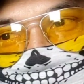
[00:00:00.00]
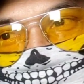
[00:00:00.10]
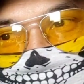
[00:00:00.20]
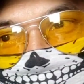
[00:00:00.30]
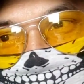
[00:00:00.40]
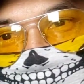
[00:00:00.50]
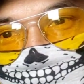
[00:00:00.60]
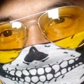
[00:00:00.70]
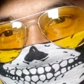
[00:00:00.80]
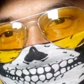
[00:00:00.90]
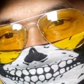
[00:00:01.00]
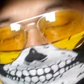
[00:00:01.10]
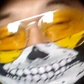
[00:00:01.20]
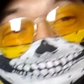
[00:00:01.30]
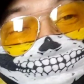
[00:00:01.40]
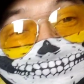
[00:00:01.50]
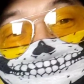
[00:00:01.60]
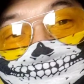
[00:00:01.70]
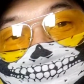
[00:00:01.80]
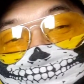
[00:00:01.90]
ya yang
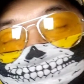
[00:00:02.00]
melaporkan siapa